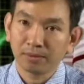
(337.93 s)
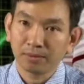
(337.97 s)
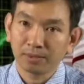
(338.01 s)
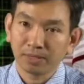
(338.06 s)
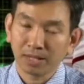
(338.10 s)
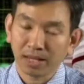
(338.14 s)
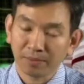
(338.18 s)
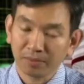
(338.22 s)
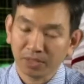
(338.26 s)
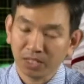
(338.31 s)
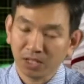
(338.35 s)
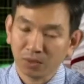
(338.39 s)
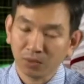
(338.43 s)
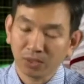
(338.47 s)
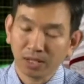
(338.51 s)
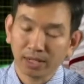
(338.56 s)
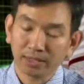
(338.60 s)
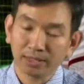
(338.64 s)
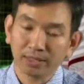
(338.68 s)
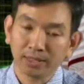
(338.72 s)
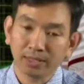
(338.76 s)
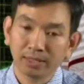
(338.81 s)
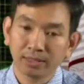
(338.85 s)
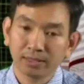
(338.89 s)
làm nhiều
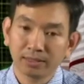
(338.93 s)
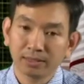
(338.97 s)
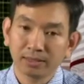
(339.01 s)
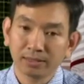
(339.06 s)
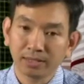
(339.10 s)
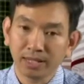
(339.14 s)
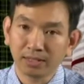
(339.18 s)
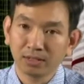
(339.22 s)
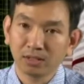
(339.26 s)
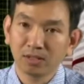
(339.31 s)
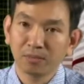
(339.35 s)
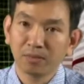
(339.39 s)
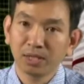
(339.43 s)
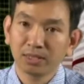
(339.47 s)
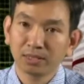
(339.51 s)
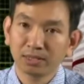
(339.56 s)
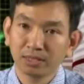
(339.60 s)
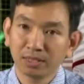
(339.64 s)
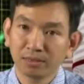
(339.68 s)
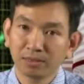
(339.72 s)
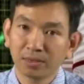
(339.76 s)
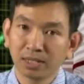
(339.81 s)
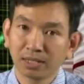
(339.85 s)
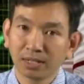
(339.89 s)
lần vậy đó để cho nó bớt
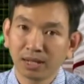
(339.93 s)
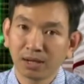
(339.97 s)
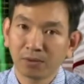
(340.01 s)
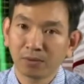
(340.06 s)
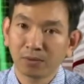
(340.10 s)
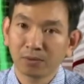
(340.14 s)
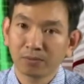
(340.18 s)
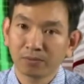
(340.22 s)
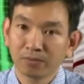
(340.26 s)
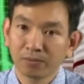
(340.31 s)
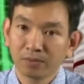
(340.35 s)
sưng bớt đau,